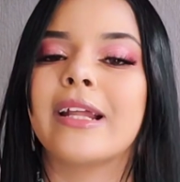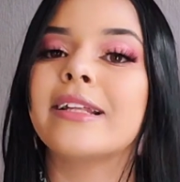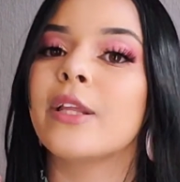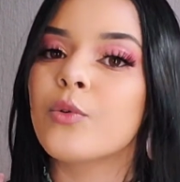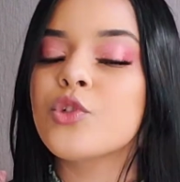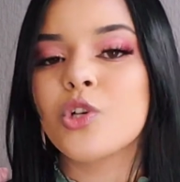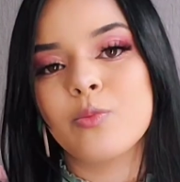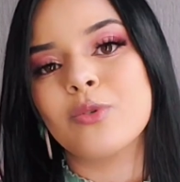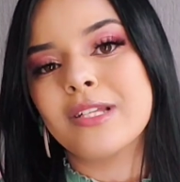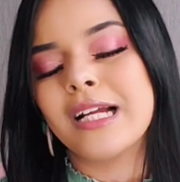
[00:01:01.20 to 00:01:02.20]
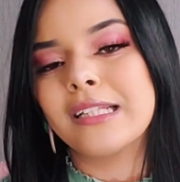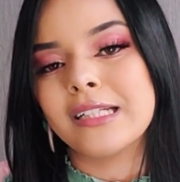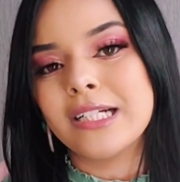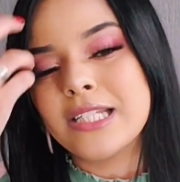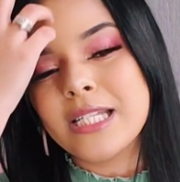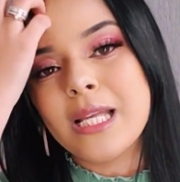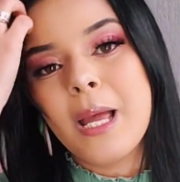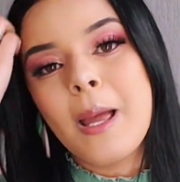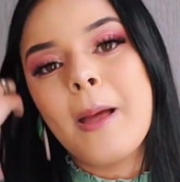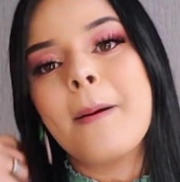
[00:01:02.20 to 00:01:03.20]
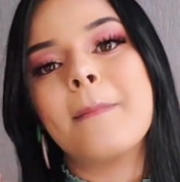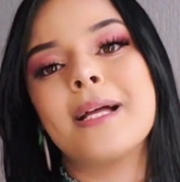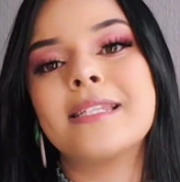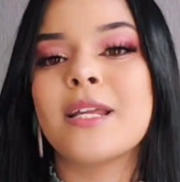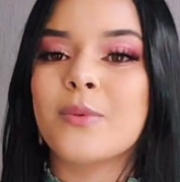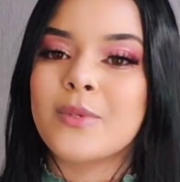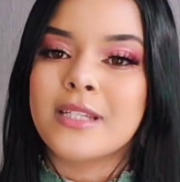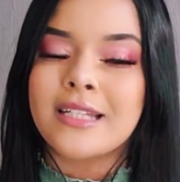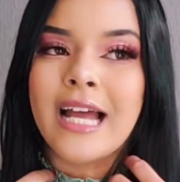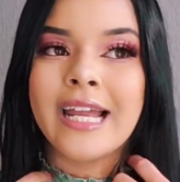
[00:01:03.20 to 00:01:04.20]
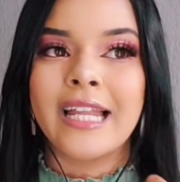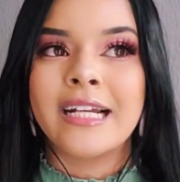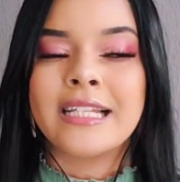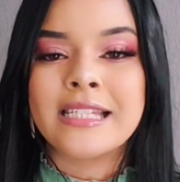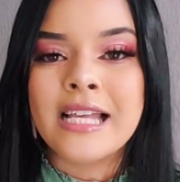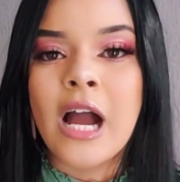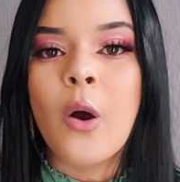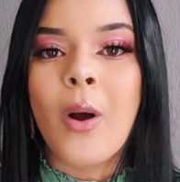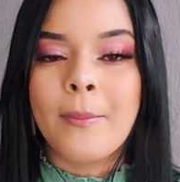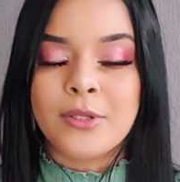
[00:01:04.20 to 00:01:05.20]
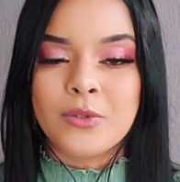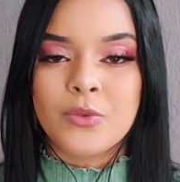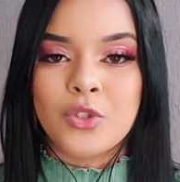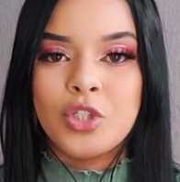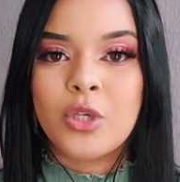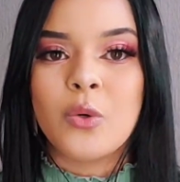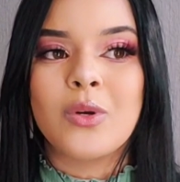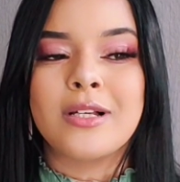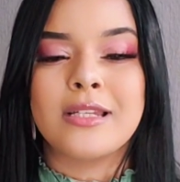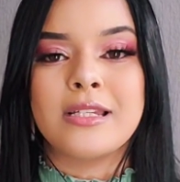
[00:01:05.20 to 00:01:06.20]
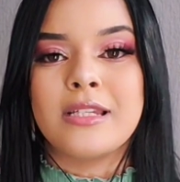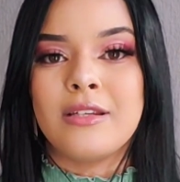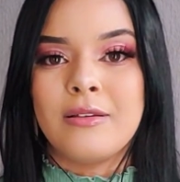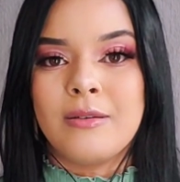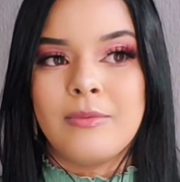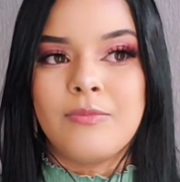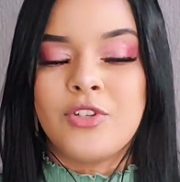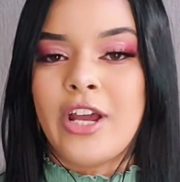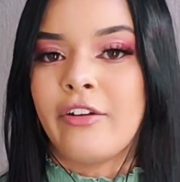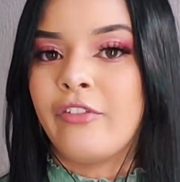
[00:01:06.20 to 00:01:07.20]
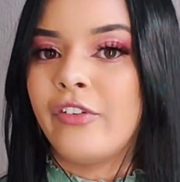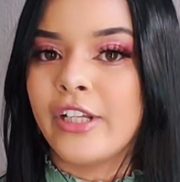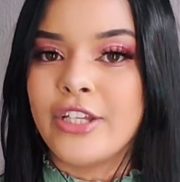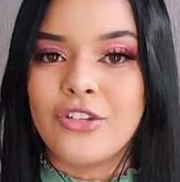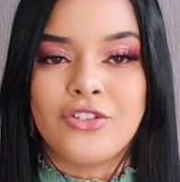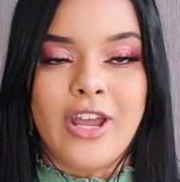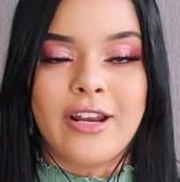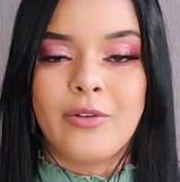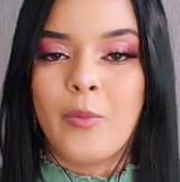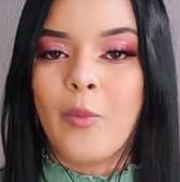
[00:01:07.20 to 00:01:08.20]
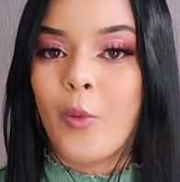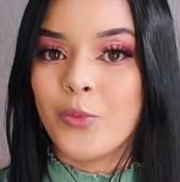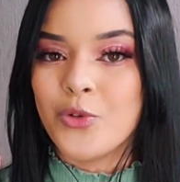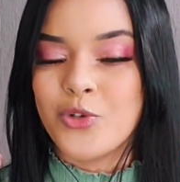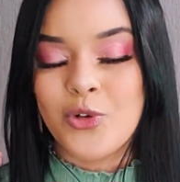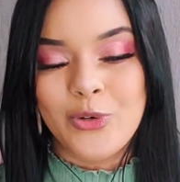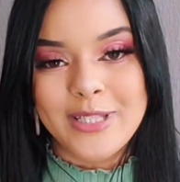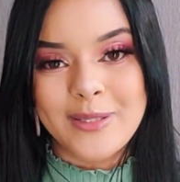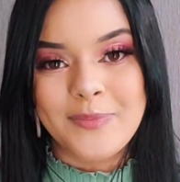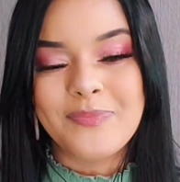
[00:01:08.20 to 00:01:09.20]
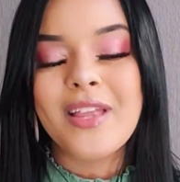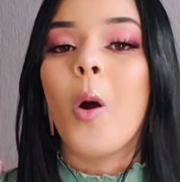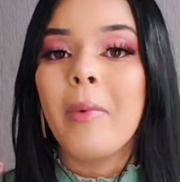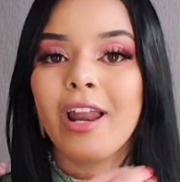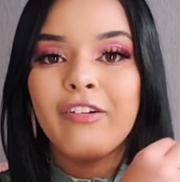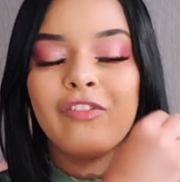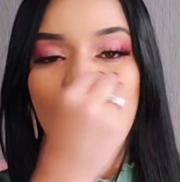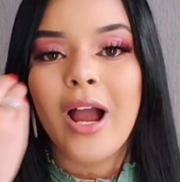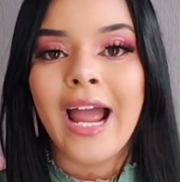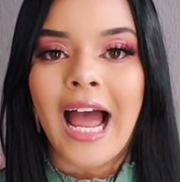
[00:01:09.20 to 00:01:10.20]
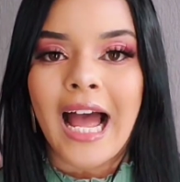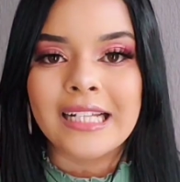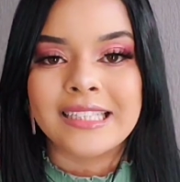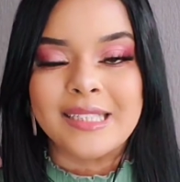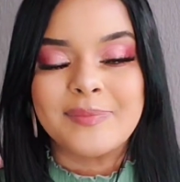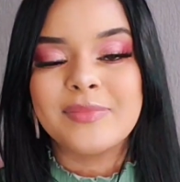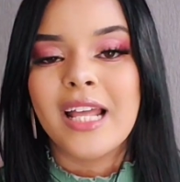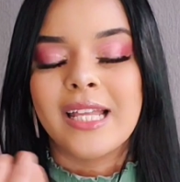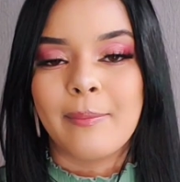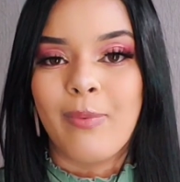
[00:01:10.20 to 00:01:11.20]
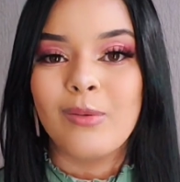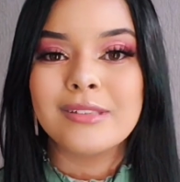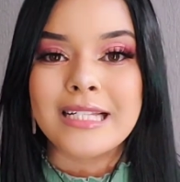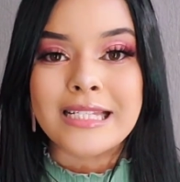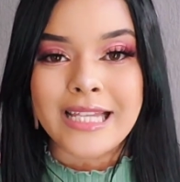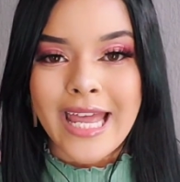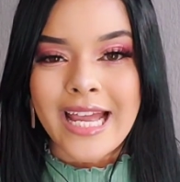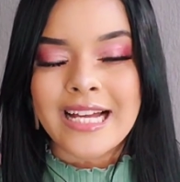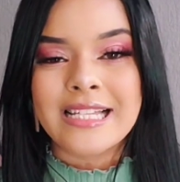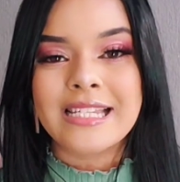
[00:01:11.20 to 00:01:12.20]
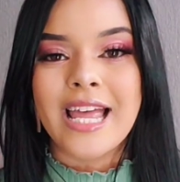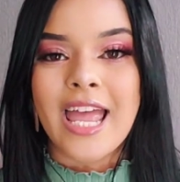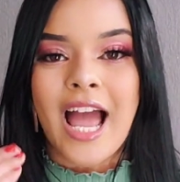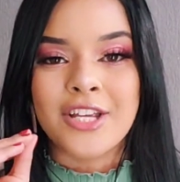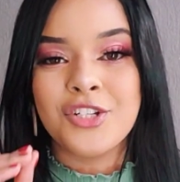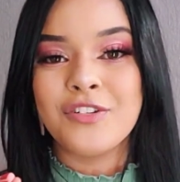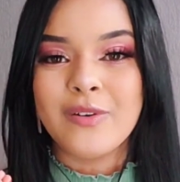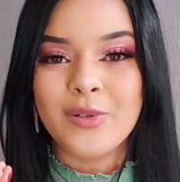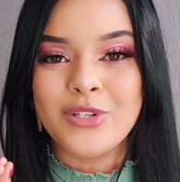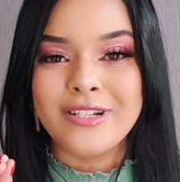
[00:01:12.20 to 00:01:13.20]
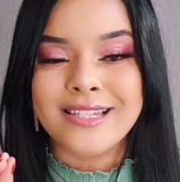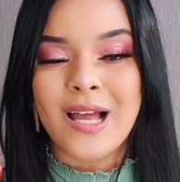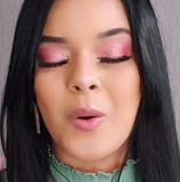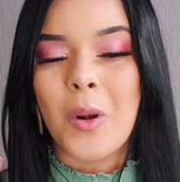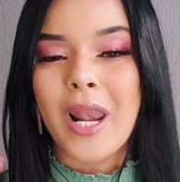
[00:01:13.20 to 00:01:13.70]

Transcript: né? Tem uns shampoos hidratantes, mas tem uns que dá aquela agressão, abre as cutículas e gera frizz, gera um monte de coisa. Como ela é focada em pontas secas, a gente vai utilizar o